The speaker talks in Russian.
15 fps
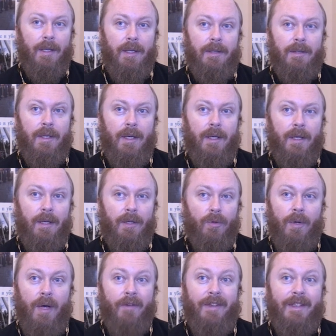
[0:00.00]
есть
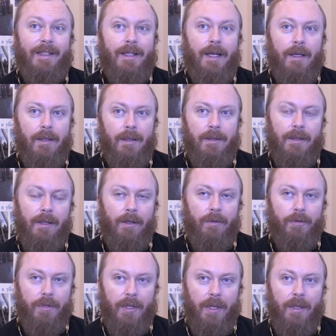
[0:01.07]
ее официальное
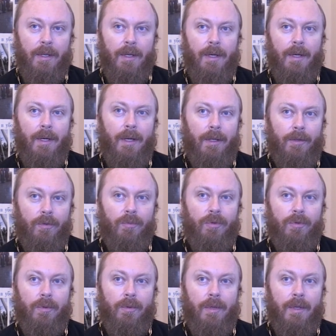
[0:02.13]
заключение о том,
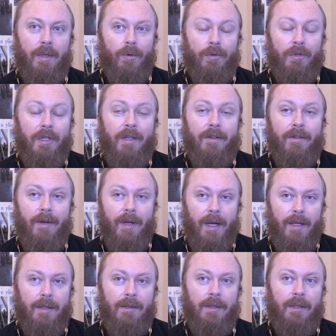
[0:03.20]
что он не
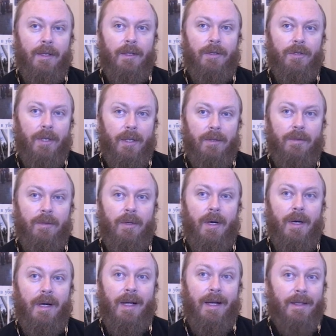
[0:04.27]
является частью
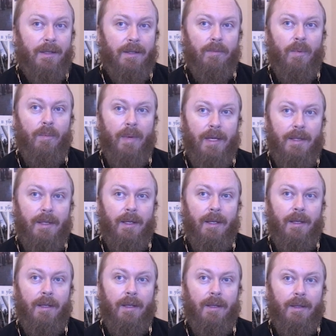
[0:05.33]
организма
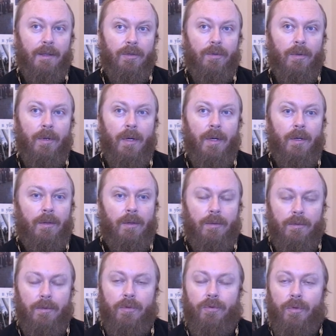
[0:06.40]
матери. Что,
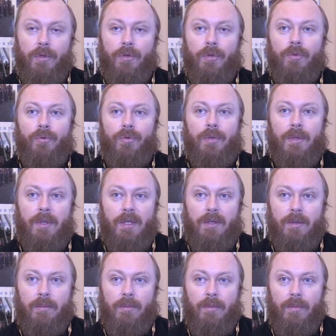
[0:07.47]
ну, что еще нужно
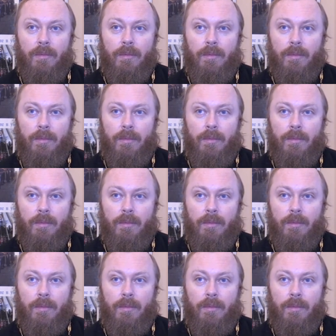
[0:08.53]
нашим